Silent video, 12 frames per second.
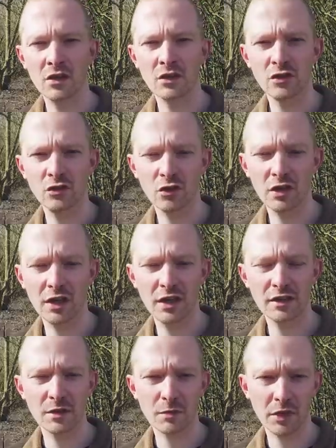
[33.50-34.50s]
Sur
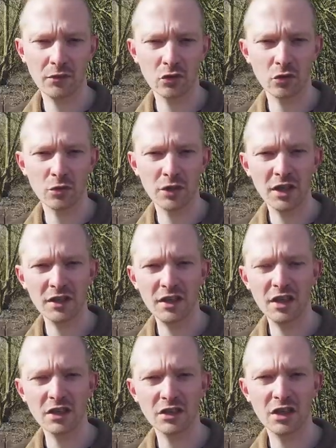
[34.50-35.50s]
les appareils photo modernes, il
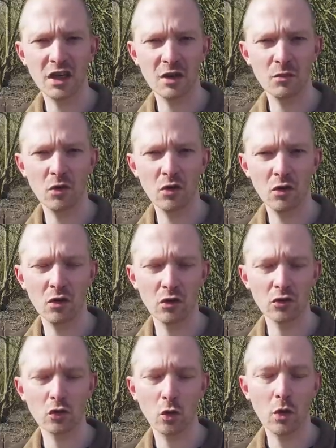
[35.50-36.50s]
y a généralement
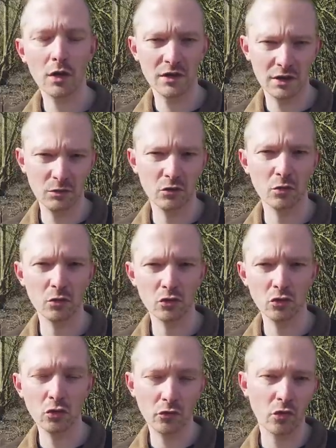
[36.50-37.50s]
euh, trois types de
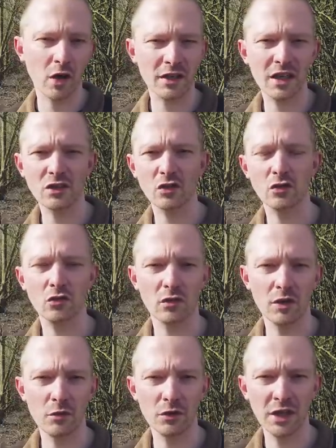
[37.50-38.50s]
mesures, voire quatre selon
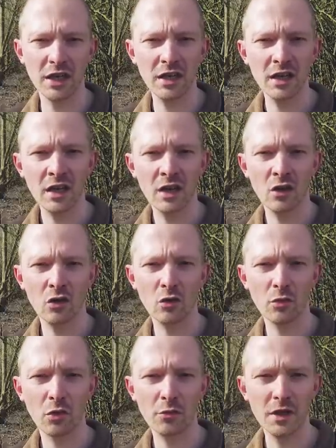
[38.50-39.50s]
les modèles. Le
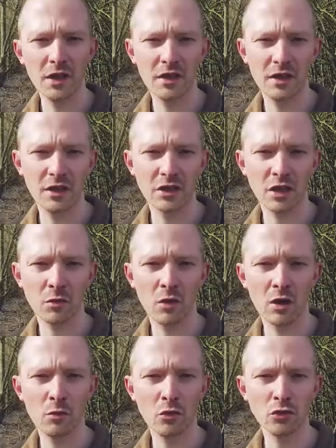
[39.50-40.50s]
premier qui est généralement
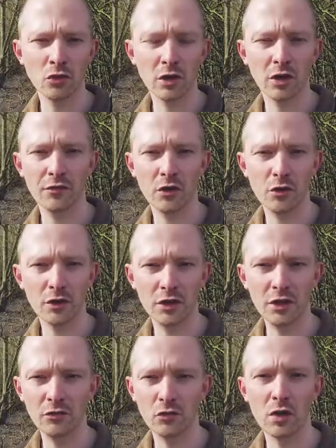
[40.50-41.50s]
la mesure
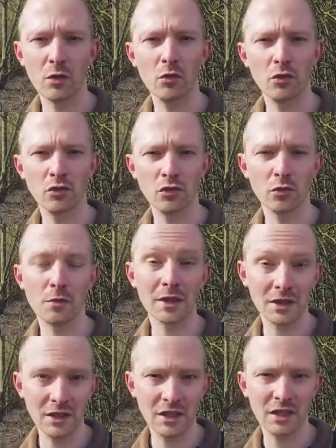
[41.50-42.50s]
évaluative ou la mesure
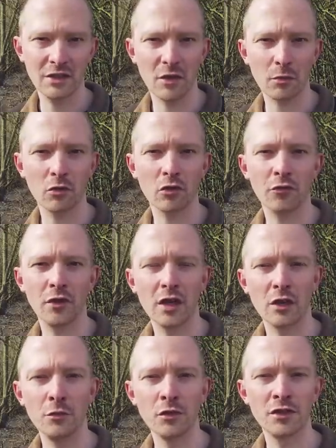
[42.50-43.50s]
matrice qui va prendre en fait
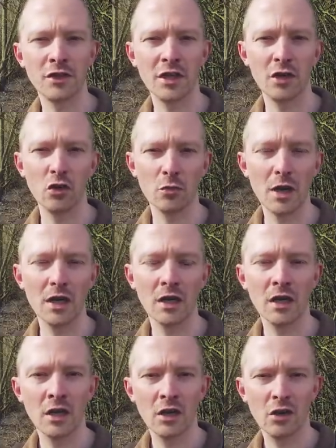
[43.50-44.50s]
la luminosité globale
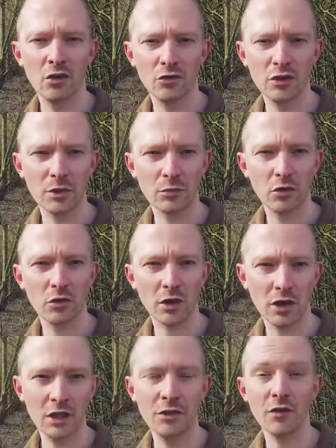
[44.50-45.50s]
euh, du capteur
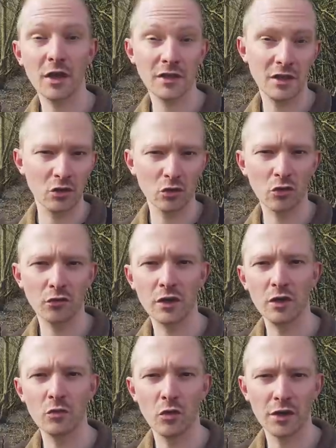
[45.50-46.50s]
et qui va essayer de trouver
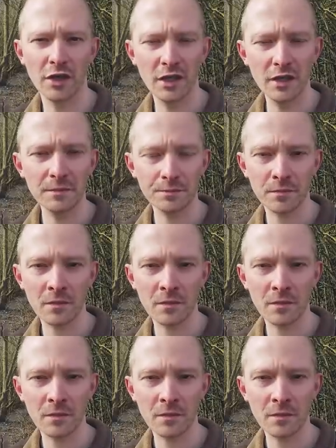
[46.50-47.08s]
une moyenne.